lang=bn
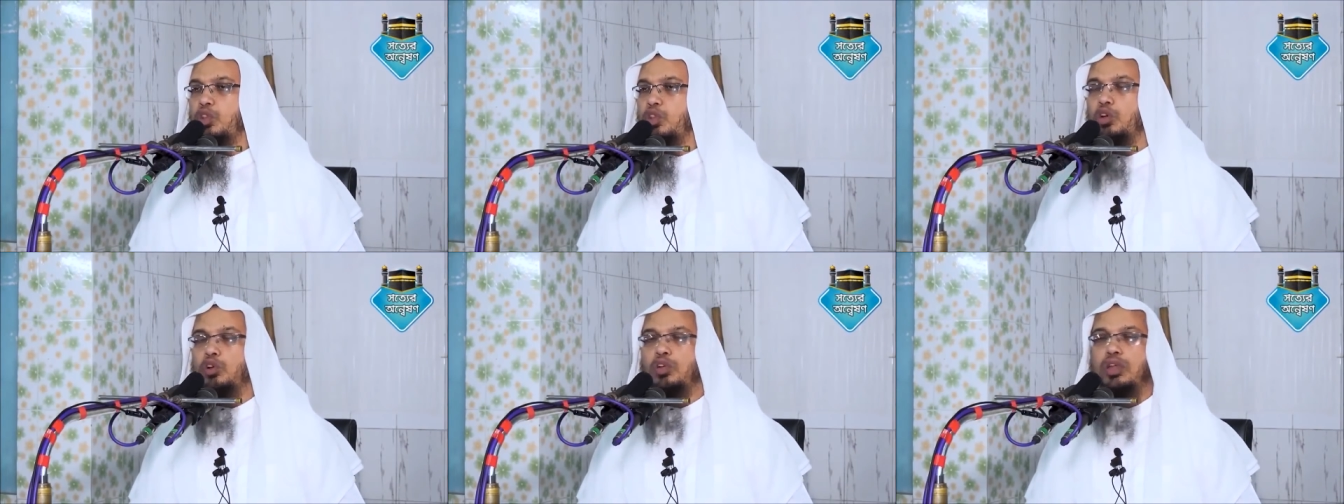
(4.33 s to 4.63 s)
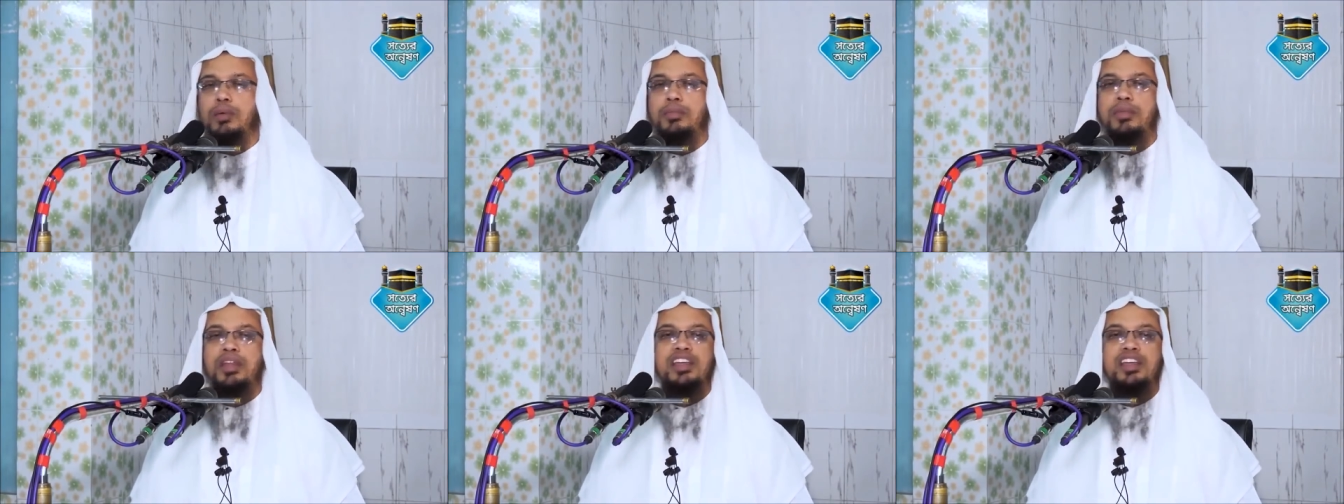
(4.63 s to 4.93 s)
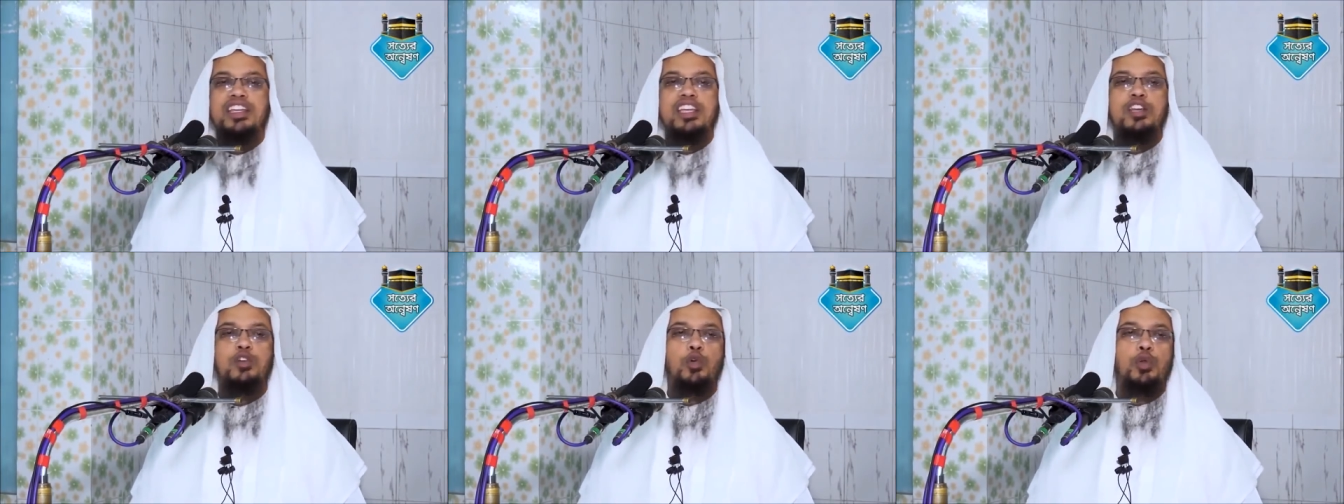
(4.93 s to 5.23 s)
তখন
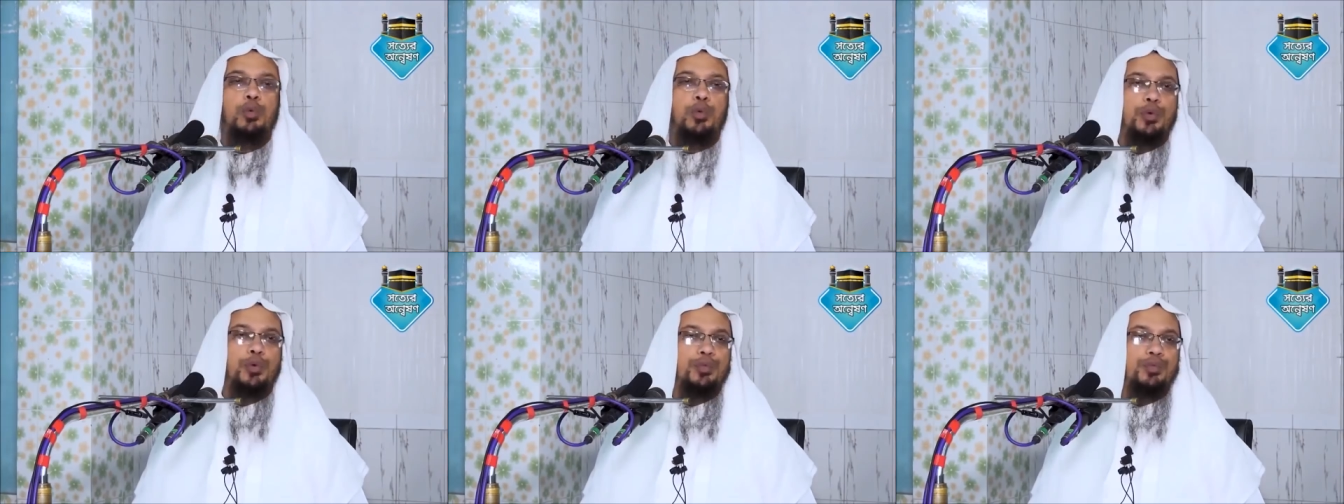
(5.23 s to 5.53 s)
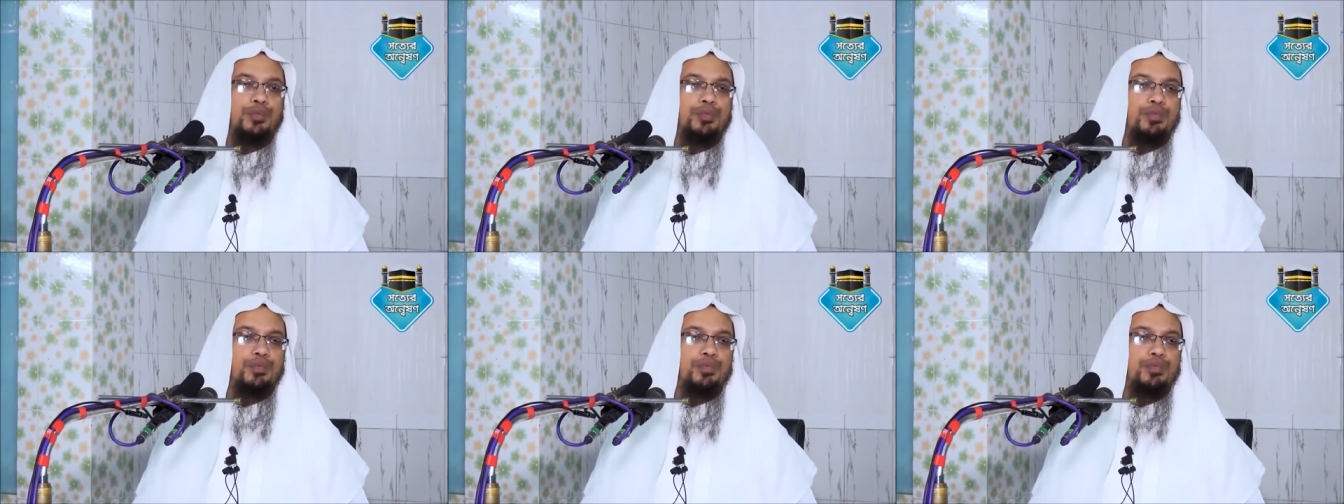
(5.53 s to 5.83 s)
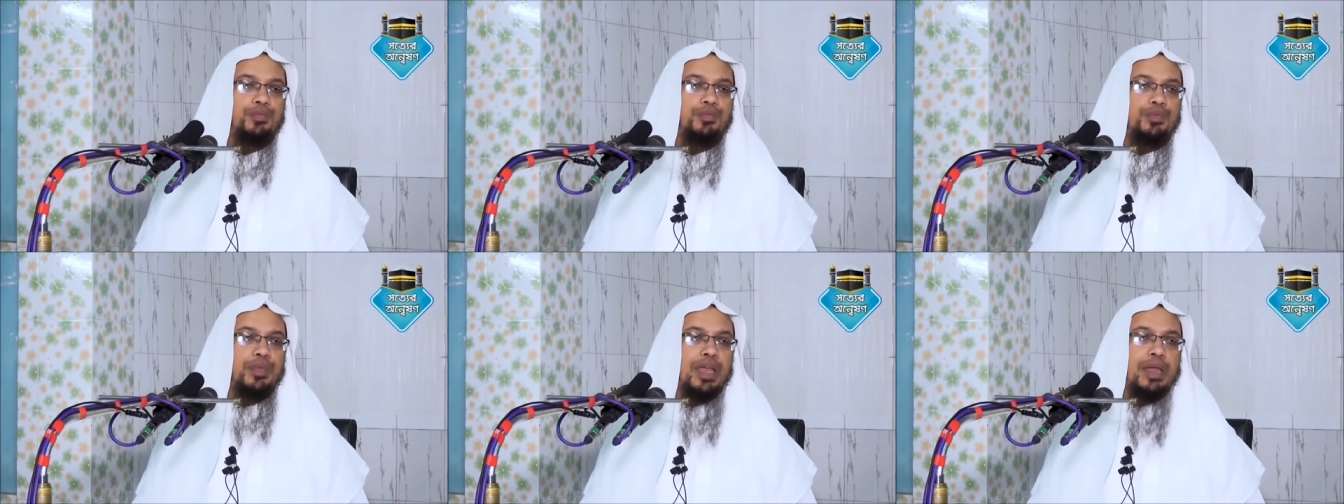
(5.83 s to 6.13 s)
আমরা কি করব
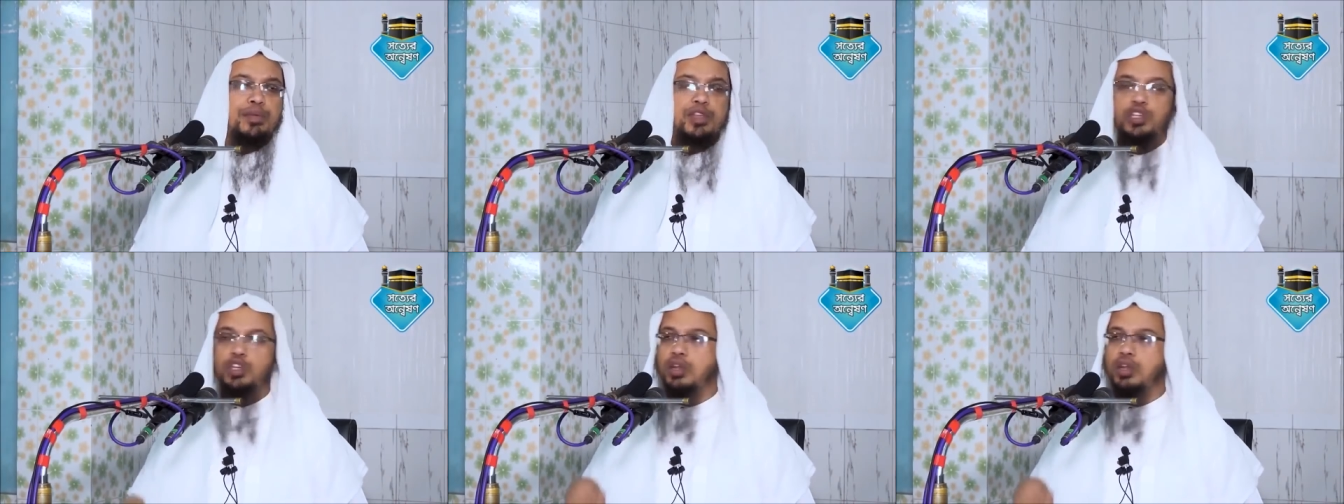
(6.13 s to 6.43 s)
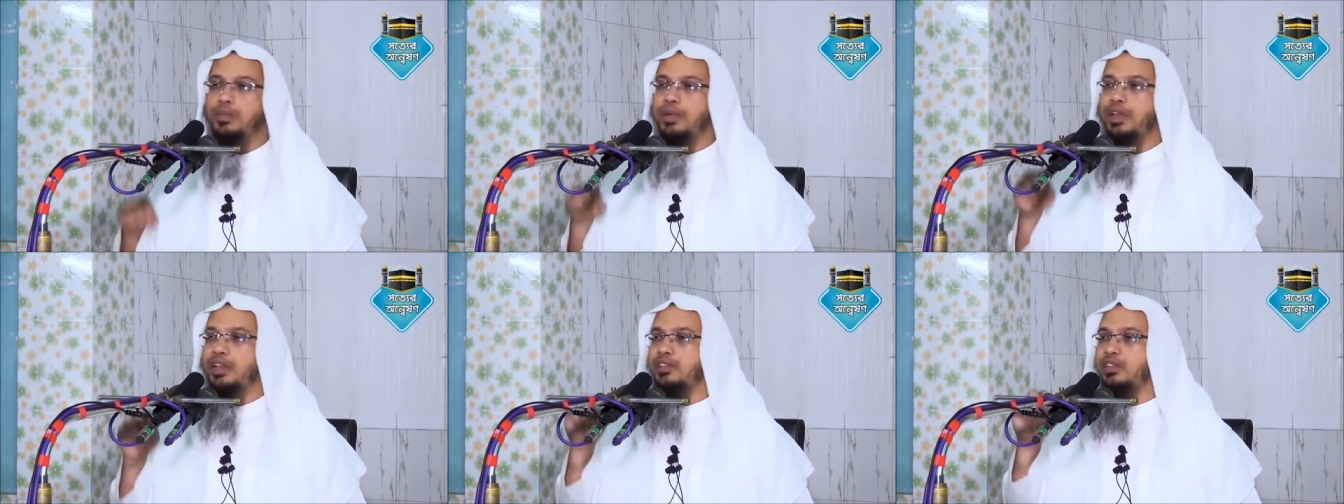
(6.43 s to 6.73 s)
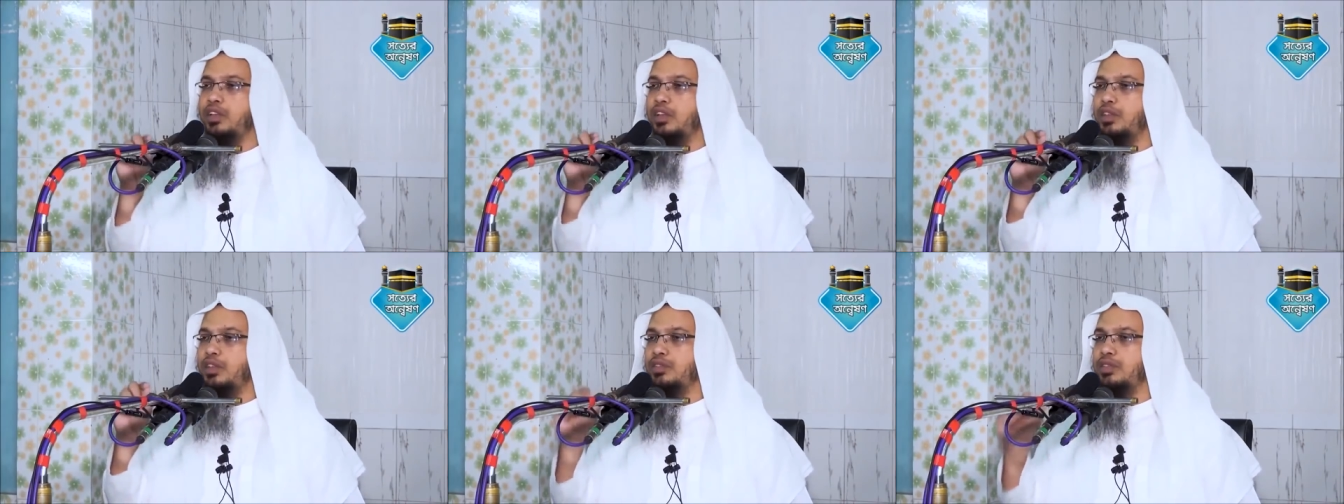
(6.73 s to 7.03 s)
এ বিষয়ে নবী
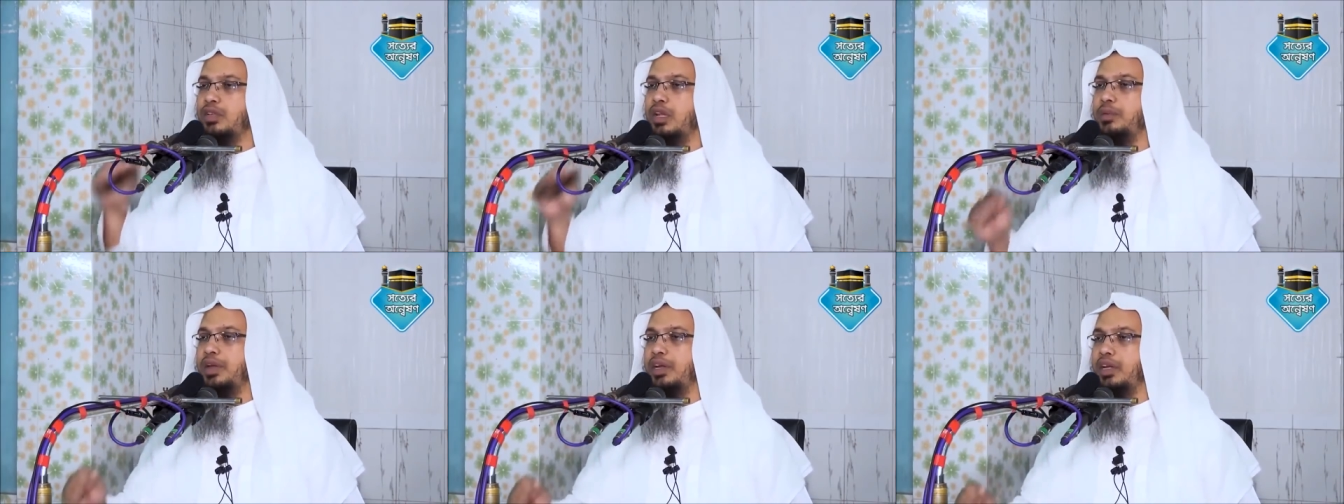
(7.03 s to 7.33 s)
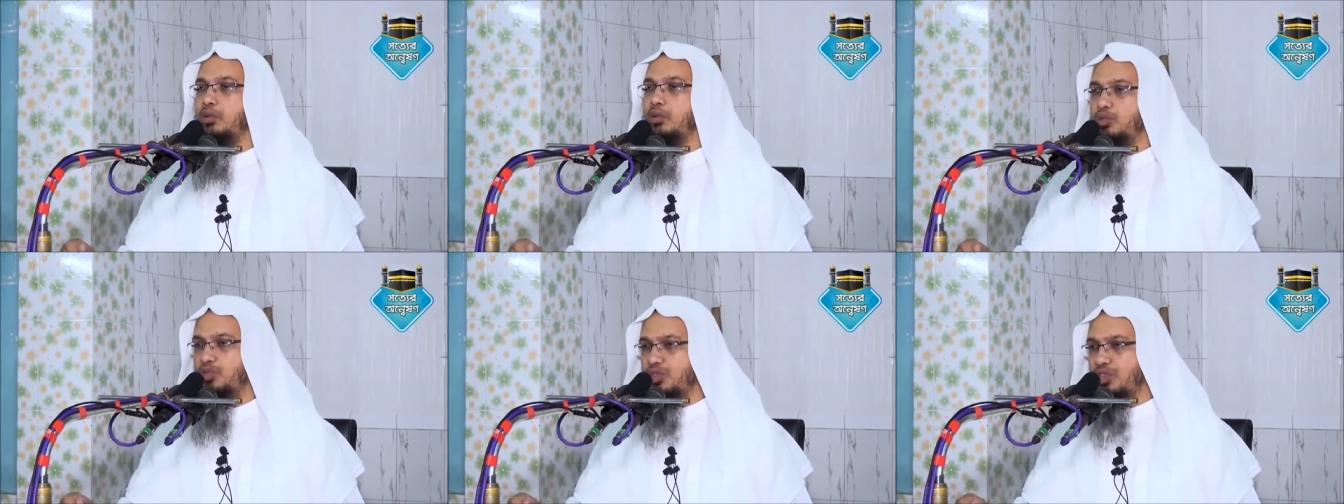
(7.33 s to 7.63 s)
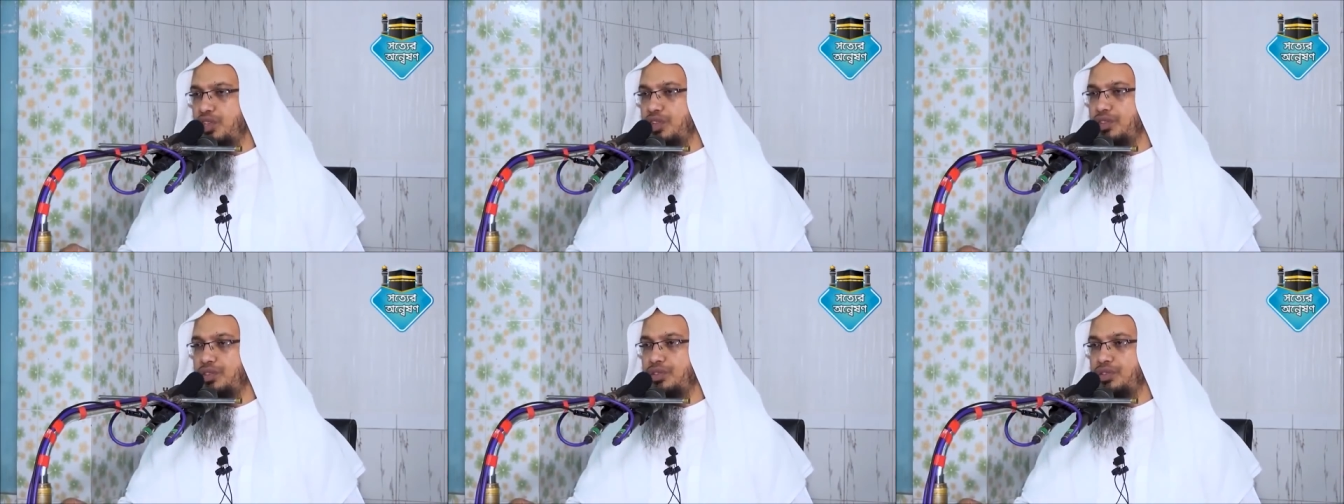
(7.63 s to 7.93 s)
আলাইসালামের একটা
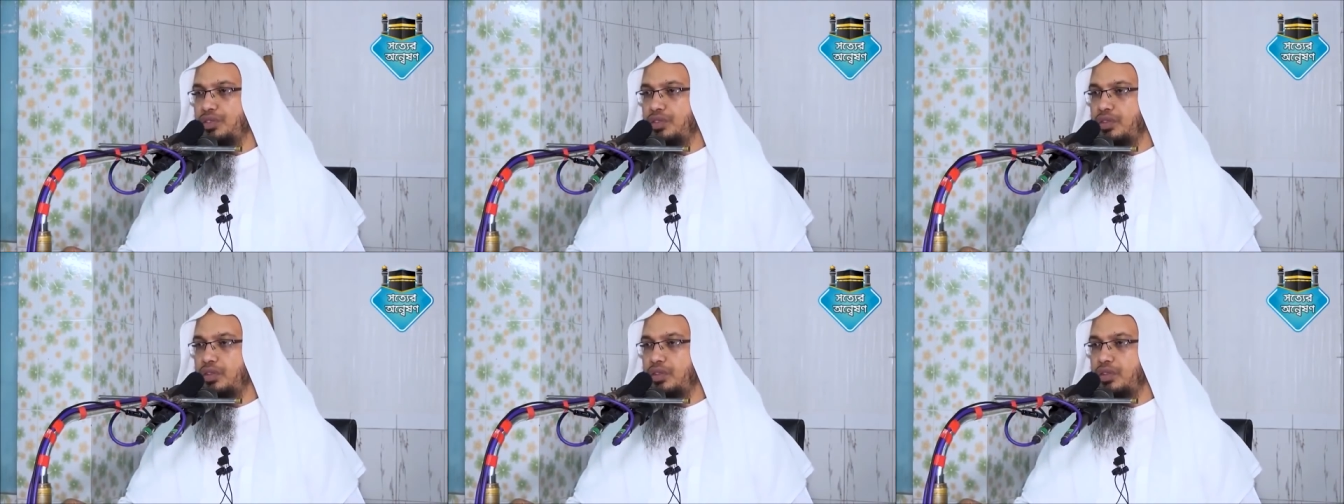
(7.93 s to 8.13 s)
ওসিয়ত